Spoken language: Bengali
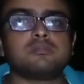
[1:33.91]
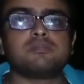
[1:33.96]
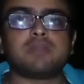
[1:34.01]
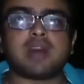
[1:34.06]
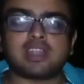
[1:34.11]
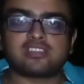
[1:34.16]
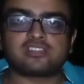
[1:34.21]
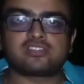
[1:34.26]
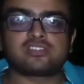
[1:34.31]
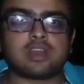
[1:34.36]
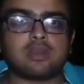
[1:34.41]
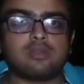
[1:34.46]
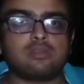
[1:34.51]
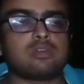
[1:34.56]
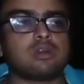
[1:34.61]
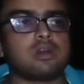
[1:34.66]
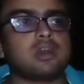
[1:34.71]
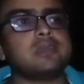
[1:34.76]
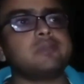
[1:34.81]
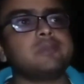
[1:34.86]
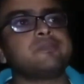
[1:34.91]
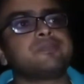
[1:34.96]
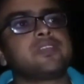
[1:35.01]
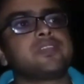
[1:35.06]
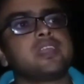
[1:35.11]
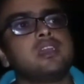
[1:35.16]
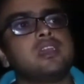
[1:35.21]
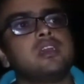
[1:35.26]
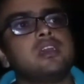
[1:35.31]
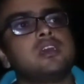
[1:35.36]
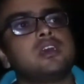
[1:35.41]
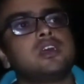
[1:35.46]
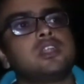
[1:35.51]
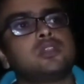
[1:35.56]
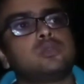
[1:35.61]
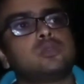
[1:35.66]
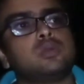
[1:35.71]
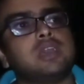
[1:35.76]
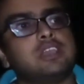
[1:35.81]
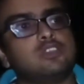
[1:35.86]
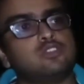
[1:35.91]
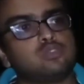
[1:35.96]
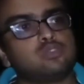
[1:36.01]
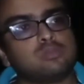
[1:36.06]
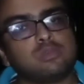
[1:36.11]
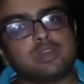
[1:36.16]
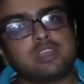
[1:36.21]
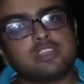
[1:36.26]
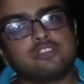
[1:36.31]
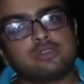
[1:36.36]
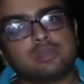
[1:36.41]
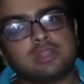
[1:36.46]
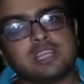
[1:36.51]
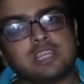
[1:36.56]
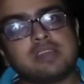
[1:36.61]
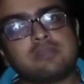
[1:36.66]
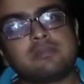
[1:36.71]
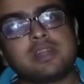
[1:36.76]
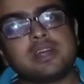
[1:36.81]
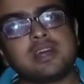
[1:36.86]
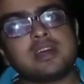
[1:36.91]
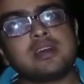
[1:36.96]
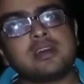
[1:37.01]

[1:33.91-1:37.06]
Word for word: বার্স্ট আউট হয় তো এই সময় যদি আমরা